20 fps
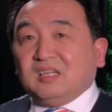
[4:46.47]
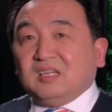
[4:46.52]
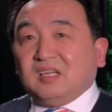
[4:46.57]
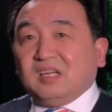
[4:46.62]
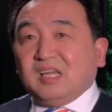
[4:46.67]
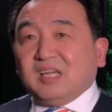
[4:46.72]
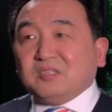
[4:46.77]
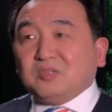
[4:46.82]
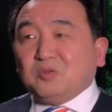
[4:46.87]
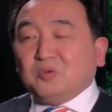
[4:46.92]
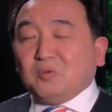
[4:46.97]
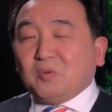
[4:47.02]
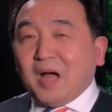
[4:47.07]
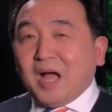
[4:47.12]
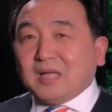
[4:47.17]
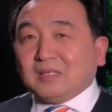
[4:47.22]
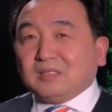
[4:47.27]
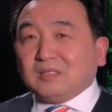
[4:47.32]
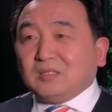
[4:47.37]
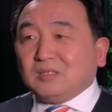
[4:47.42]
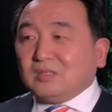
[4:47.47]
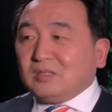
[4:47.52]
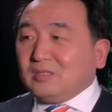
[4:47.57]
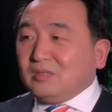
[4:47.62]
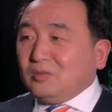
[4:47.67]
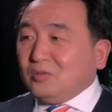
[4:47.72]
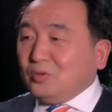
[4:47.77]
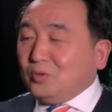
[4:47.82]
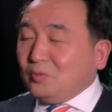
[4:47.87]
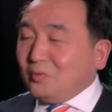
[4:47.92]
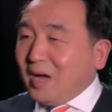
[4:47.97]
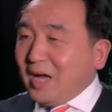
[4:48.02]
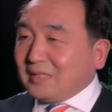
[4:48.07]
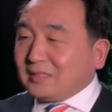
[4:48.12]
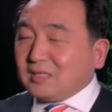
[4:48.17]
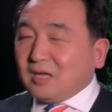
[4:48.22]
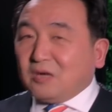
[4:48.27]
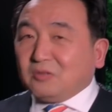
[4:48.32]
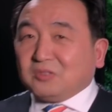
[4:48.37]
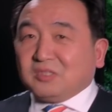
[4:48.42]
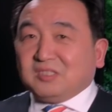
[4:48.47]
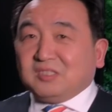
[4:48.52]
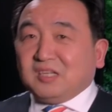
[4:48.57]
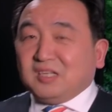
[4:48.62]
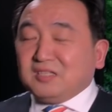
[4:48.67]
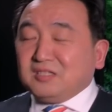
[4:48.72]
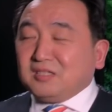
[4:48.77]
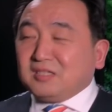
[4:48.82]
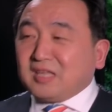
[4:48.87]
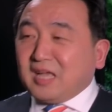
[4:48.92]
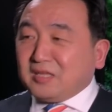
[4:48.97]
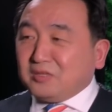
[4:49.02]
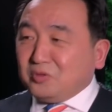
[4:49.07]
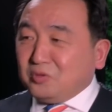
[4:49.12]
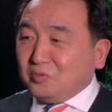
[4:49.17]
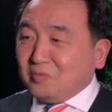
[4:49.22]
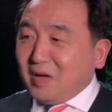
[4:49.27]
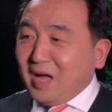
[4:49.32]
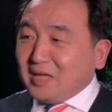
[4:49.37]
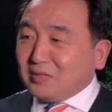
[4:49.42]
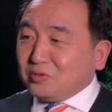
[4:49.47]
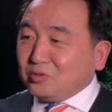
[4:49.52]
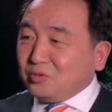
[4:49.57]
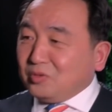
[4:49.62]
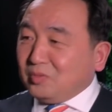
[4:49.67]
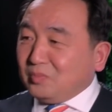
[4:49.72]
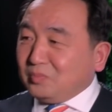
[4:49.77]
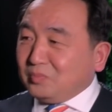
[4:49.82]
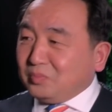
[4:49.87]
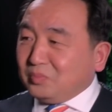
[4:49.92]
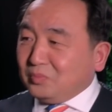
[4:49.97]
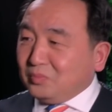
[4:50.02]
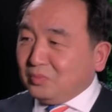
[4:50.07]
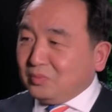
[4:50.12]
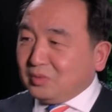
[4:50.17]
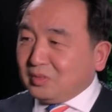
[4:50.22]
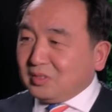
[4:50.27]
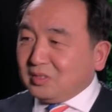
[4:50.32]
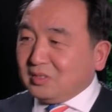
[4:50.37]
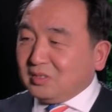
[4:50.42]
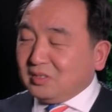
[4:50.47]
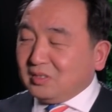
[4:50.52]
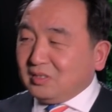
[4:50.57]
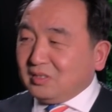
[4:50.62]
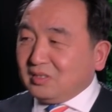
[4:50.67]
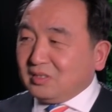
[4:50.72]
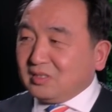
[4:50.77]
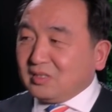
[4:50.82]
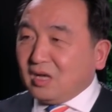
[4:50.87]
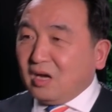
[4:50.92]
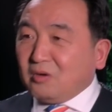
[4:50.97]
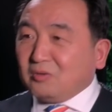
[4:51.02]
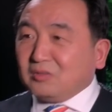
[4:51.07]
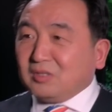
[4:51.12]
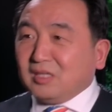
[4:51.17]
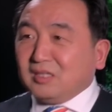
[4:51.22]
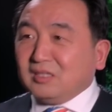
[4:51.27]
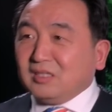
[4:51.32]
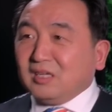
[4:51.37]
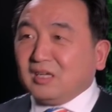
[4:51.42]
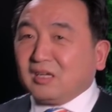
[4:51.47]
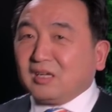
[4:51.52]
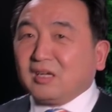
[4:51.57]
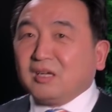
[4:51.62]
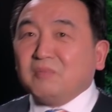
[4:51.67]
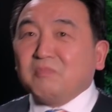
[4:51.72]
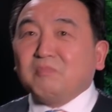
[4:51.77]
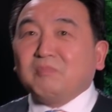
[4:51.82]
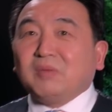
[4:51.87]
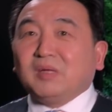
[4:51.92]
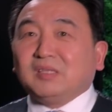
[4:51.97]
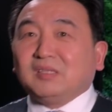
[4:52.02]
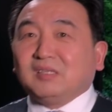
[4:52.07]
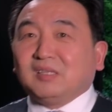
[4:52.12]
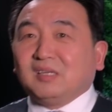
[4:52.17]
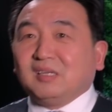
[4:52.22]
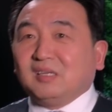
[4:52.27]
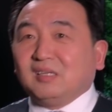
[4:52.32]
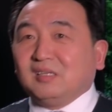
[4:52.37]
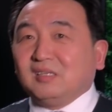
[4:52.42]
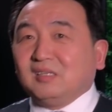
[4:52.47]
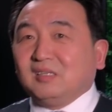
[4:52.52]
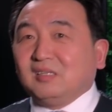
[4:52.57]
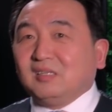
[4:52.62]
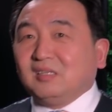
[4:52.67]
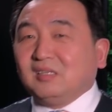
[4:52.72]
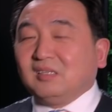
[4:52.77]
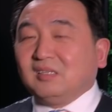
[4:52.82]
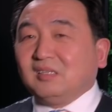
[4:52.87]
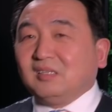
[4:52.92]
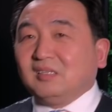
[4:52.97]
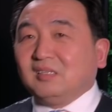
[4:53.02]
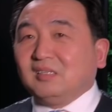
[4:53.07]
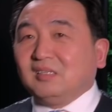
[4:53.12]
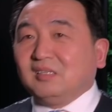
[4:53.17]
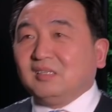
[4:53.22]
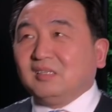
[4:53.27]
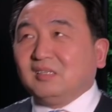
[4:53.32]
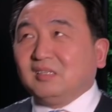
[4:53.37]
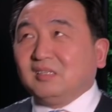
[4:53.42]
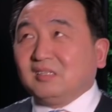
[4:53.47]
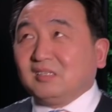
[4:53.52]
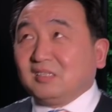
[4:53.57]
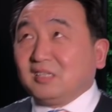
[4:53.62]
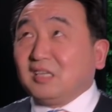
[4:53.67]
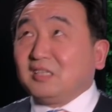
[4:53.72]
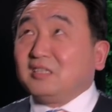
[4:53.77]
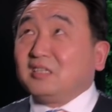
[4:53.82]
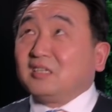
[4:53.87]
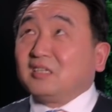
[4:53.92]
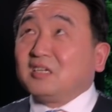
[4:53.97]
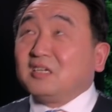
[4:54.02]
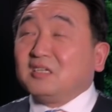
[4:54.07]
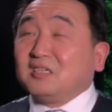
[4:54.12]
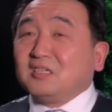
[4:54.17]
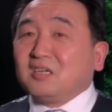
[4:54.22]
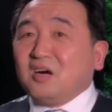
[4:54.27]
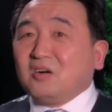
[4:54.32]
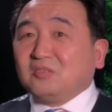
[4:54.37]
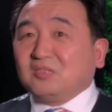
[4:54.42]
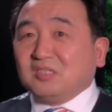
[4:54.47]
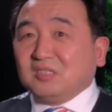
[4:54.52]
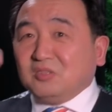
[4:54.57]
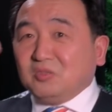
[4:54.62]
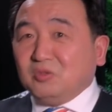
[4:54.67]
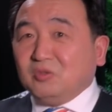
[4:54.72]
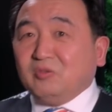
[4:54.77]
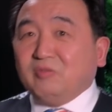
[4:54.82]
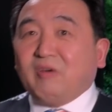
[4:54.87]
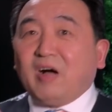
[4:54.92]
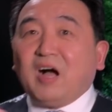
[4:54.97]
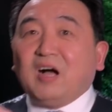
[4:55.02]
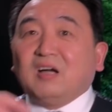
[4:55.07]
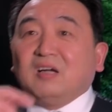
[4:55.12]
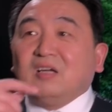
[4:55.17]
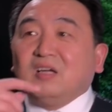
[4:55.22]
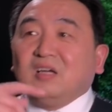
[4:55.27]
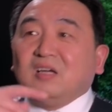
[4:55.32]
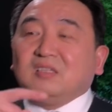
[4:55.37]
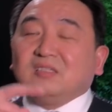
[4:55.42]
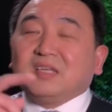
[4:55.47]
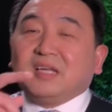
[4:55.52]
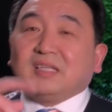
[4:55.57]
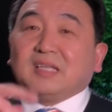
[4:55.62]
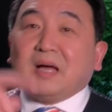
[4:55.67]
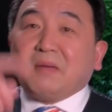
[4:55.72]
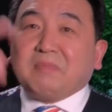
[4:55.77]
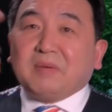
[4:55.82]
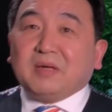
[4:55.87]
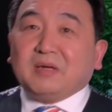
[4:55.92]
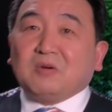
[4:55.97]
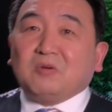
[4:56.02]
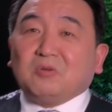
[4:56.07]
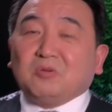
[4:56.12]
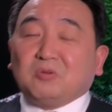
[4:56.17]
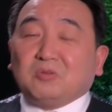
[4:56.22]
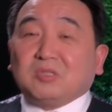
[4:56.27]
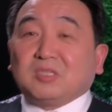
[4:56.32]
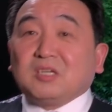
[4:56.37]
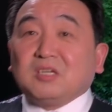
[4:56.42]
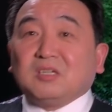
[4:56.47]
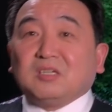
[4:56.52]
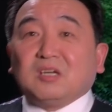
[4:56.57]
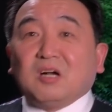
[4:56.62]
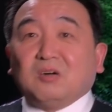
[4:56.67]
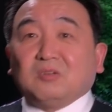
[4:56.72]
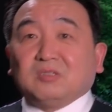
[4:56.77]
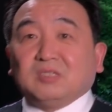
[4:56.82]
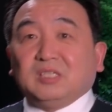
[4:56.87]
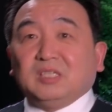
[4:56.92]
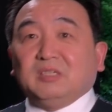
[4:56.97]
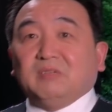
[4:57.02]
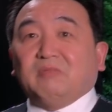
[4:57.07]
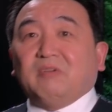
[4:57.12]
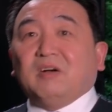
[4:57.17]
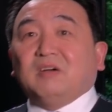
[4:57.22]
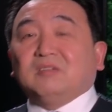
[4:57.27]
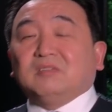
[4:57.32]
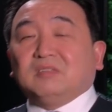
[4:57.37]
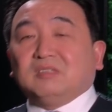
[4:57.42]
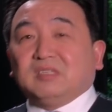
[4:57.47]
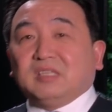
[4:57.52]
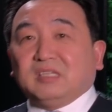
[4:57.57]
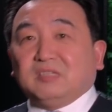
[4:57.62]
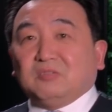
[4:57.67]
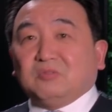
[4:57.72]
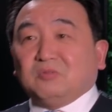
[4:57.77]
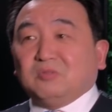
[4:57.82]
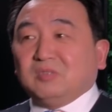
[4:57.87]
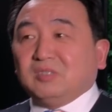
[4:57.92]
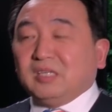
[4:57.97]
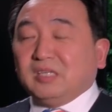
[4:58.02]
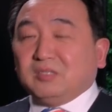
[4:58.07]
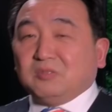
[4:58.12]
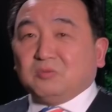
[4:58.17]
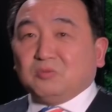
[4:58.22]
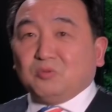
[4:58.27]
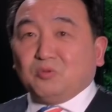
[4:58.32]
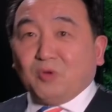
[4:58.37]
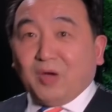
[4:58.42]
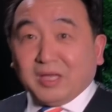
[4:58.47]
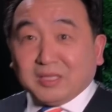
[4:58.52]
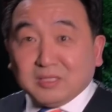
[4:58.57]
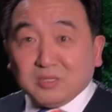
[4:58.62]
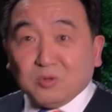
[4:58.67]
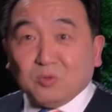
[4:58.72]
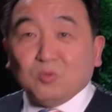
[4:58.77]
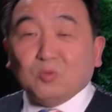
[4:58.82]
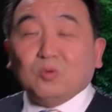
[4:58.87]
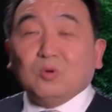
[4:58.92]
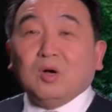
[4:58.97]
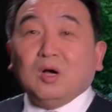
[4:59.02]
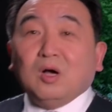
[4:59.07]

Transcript: 连女娲、女娲造的人，但女娲却不是。造人的根本的神更高的欲望，在他背后有着更高的欲望，那种那种缘由，